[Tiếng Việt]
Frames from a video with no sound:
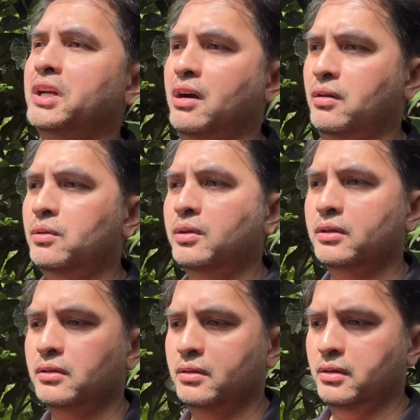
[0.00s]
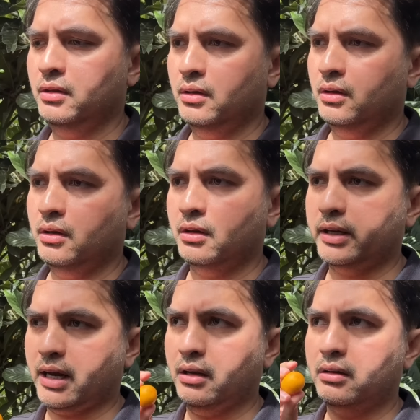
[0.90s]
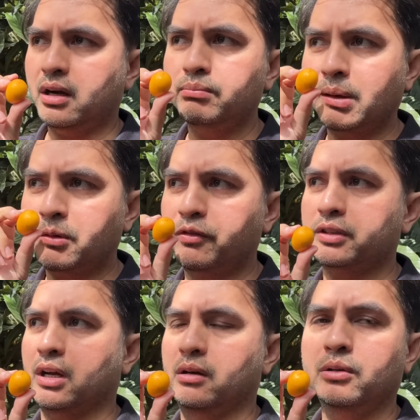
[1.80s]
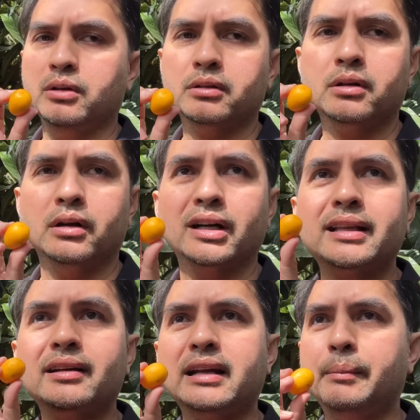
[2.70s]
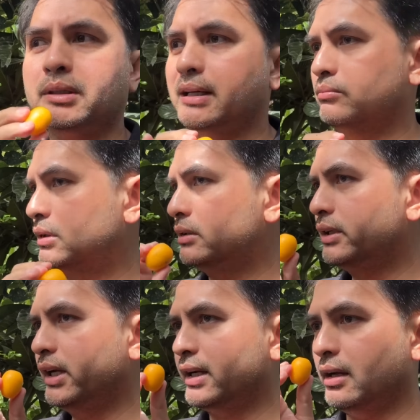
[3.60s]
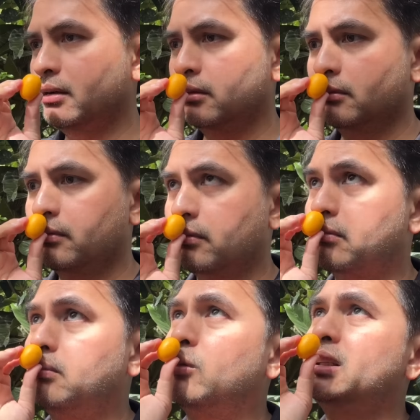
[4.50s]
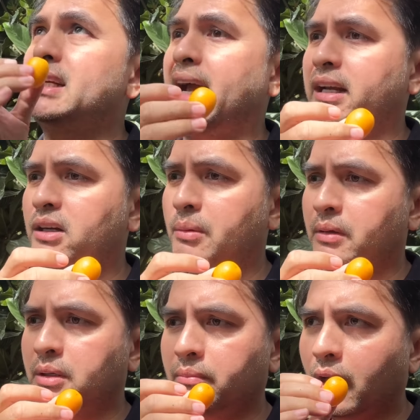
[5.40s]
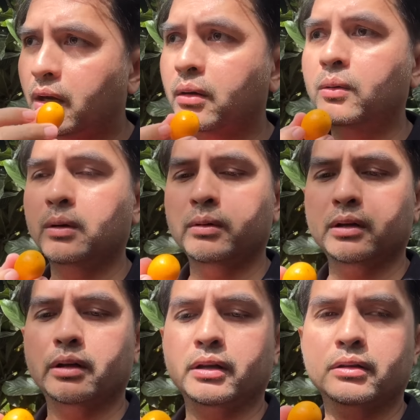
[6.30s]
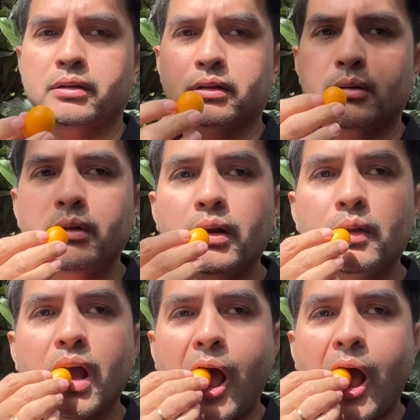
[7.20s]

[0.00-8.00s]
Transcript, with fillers: nhỏ luôn á nha, không bằng một phần nhỏ luôn á. Còn cái tắc nhà mình trồng tự nhiên hả, một cái trái thôi mà thơm lừng luôn á, cái gì thơm lừng luôn.